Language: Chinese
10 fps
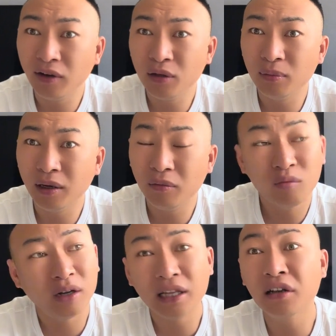为玉帛。
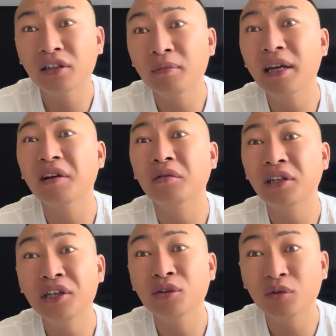我当时没有
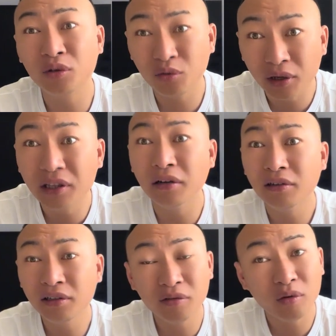替你做决定，
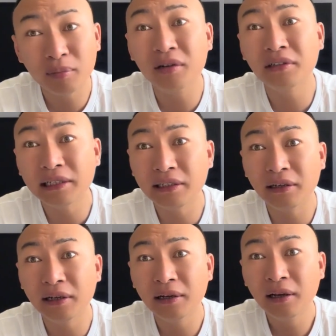因为我不知道你咋
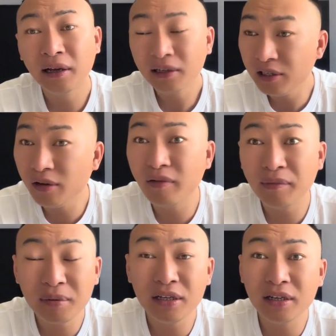想的。因为
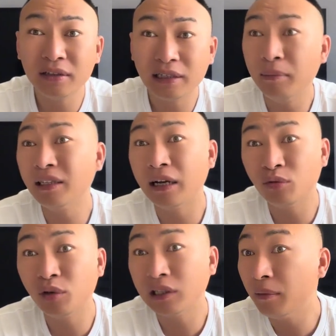毕竟咱们咋
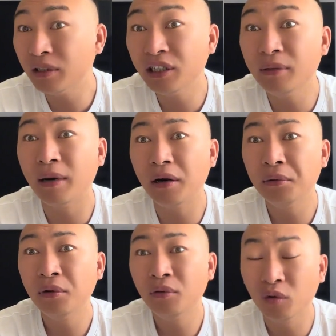说，咱们是一
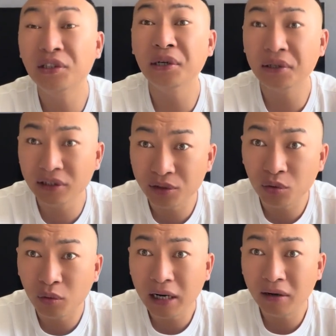帮，我向着你
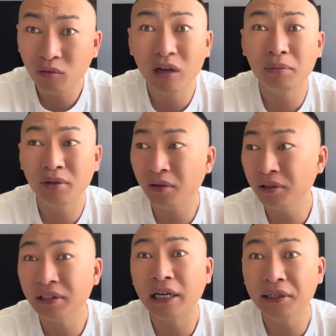说话，我也不知道
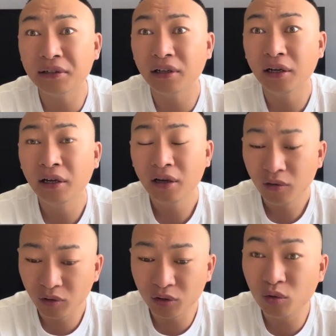你啥意思。
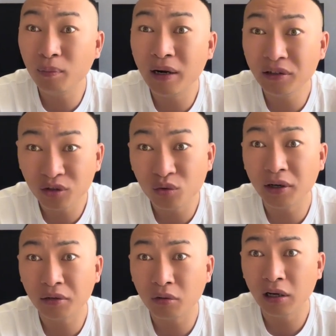我就说帮你
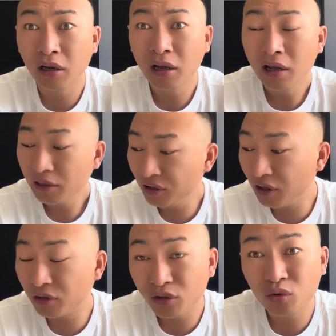说说，你
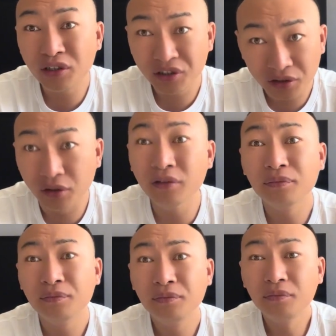要是说行，